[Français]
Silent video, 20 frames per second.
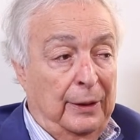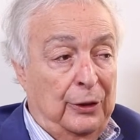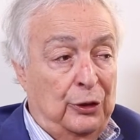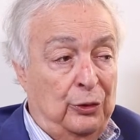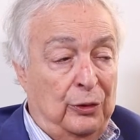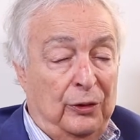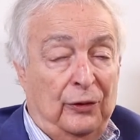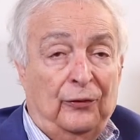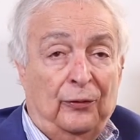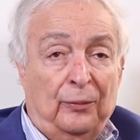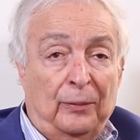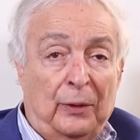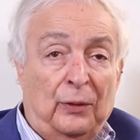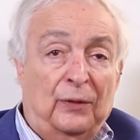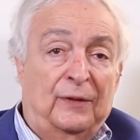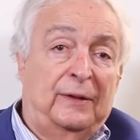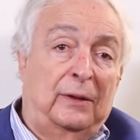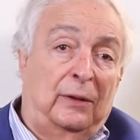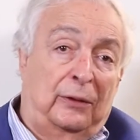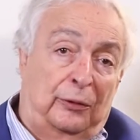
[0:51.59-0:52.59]
juifs, mais
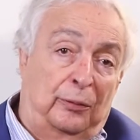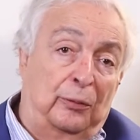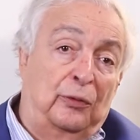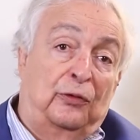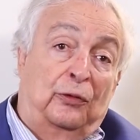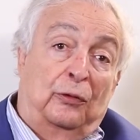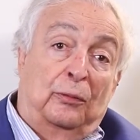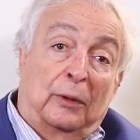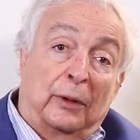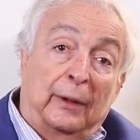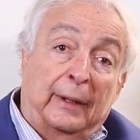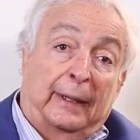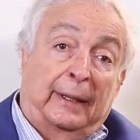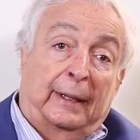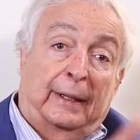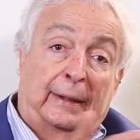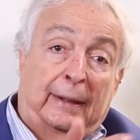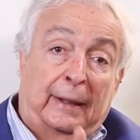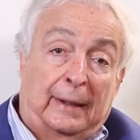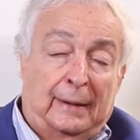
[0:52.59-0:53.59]
aussi entre musulmans et
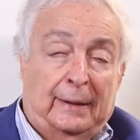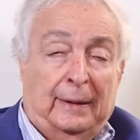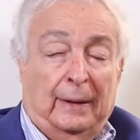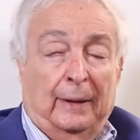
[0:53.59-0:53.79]
chrétiens,